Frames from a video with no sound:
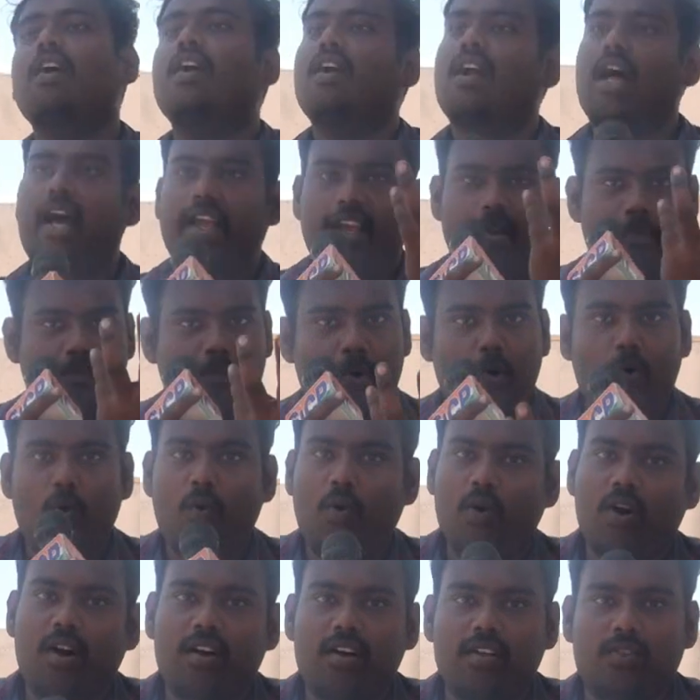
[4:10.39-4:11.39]
நான் இப்போவும்
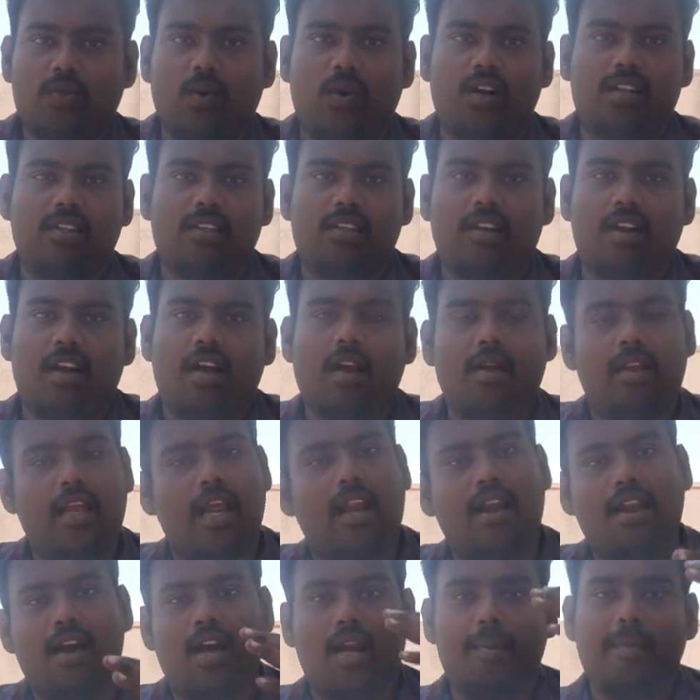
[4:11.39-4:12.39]
உங்கள்கிட்ட சொல்கிறது என்ன
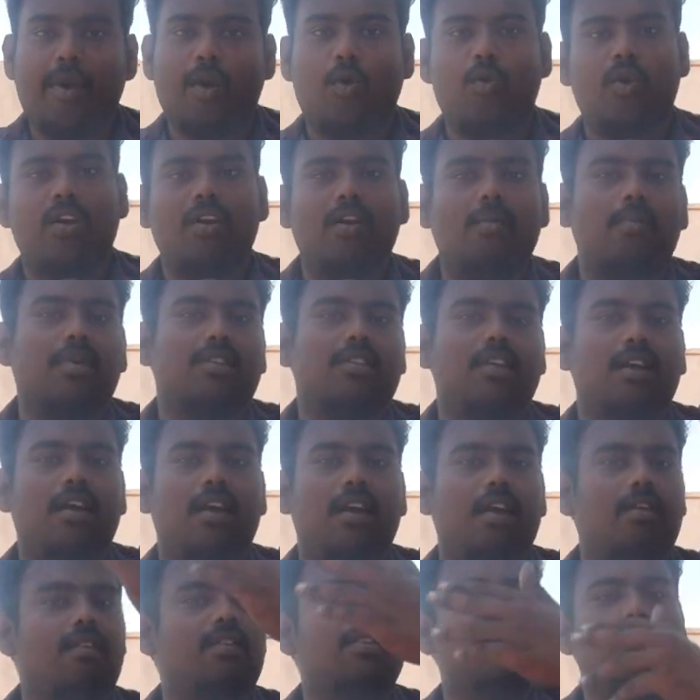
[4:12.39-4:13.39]
எல்லாருமே குடிநீர்
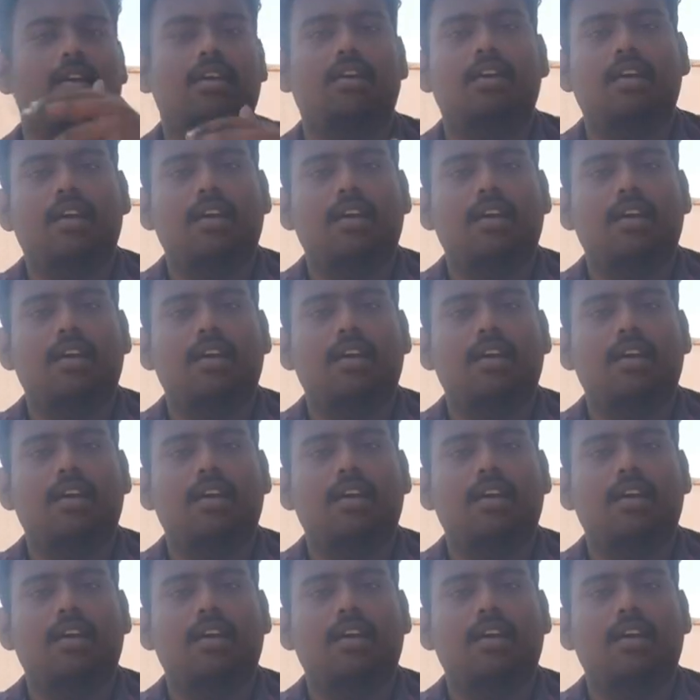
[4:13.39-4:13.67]
பிரச்சனைகளை வந்து